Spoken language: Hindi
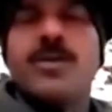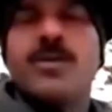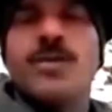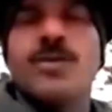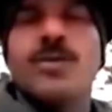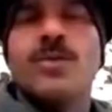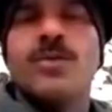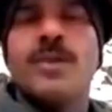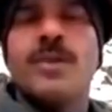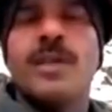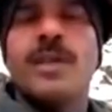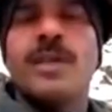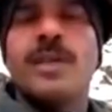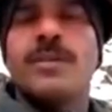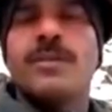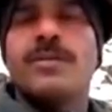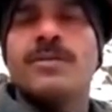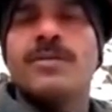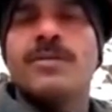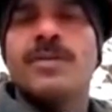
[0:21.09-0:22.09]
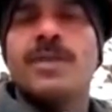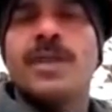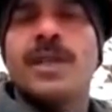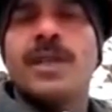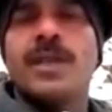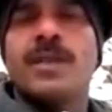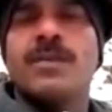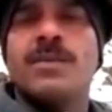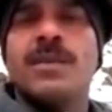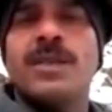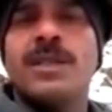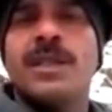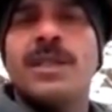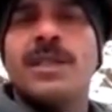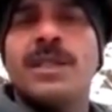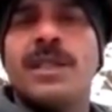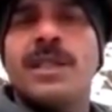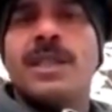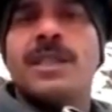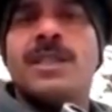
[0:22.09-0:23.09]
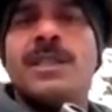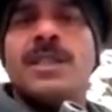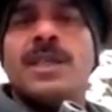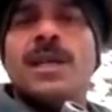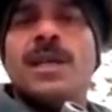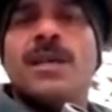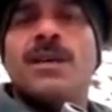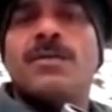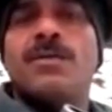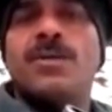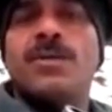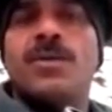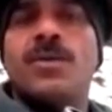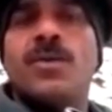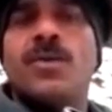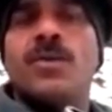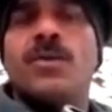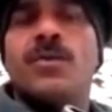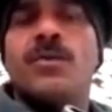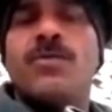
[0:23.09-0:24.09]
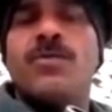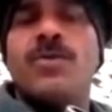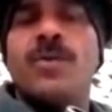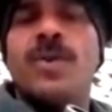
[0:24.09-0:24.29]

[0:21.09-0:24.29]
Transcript: सुबह छः बजे से शाम को